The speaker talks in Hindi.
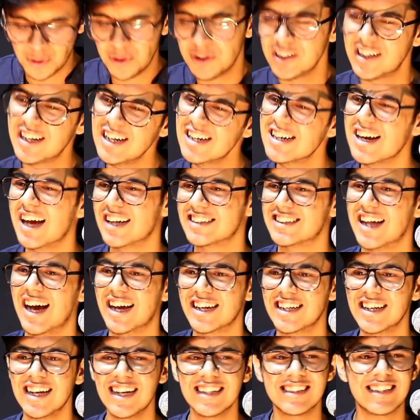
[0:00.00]
उनकी
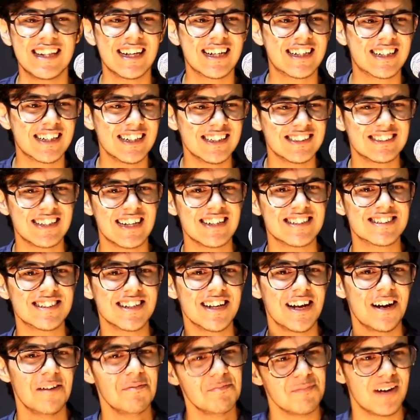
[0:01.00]
नादानियाँ देखकर
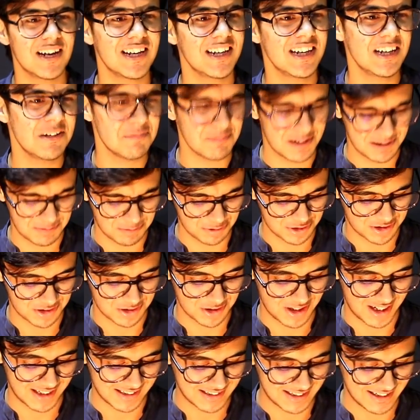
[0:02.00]
जैसे हम मन ही मन
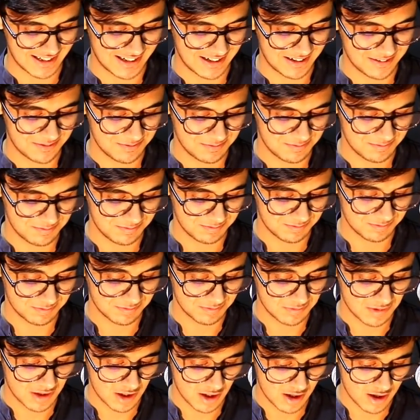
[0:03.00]
मुस्कुराते हैं
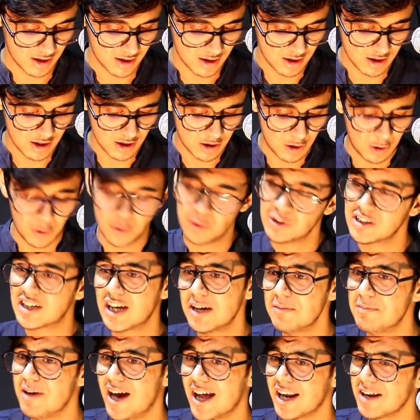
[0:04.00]

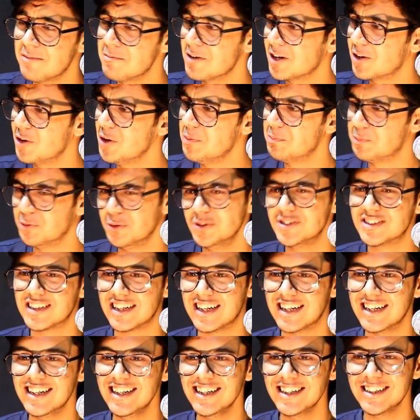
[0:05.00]
उनके बारे में कोई पूछ
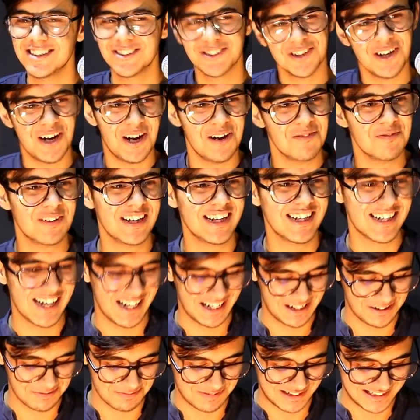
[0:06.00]
ले तो हम ही
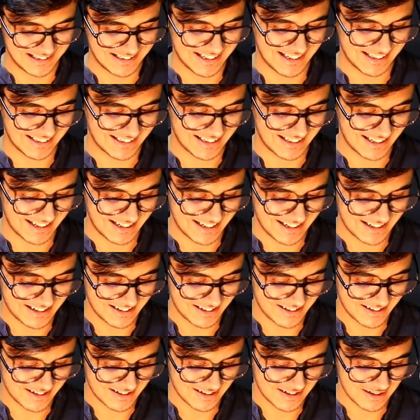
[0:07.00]
गालिब बन जाते हैं
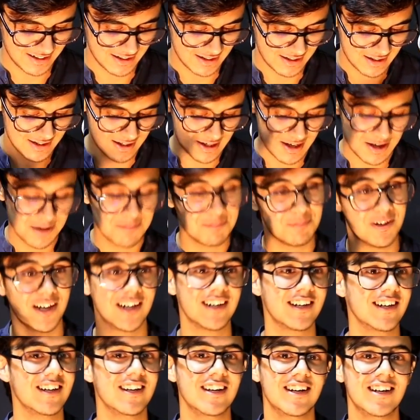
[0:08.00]

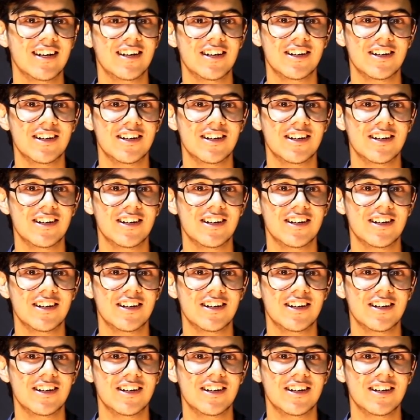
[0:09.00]
पर